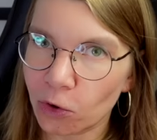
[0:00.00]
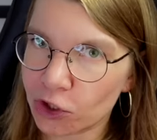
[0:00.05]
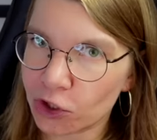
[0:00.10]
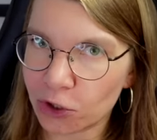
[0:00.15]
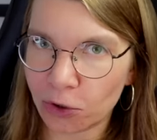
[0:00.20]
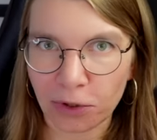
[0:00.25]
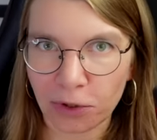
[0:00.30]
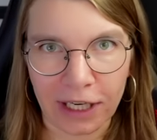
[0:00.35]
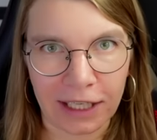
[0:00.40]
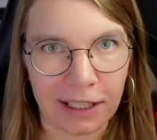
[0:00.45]

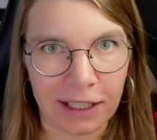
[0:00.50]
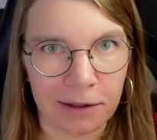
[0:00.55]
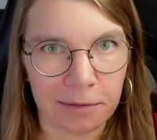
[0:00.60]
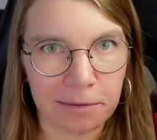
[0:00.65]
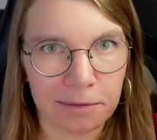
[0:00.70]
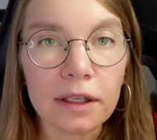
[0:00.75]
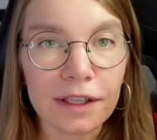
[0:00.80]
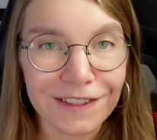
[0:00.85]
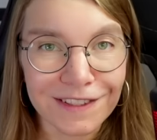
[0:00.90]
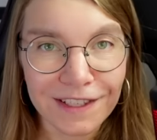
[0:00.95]
что надо.
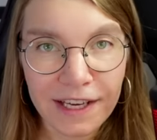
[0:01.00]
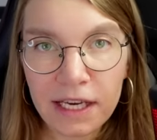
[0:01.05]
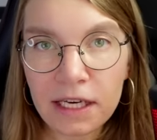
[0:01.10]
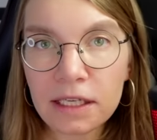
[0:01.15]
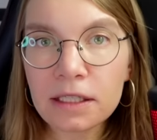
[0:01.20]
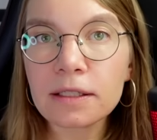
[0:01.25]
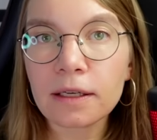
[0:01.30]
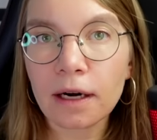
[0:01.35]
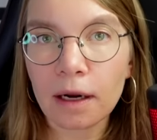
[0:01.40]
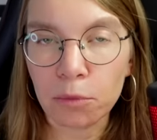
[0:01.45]

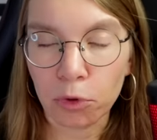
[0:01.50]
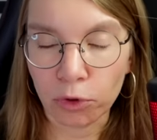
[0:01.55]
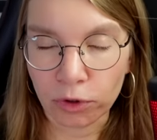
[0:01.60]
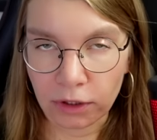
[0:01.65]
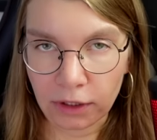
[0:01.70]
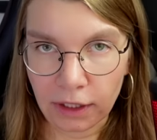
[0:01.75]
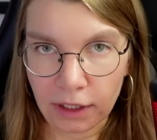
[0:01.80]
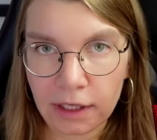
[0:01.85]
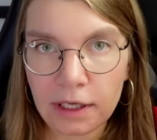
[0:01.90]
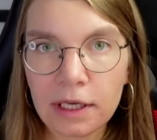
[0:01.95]
Идея
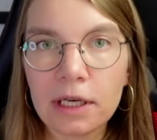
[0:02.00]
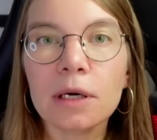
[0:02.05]
сработала.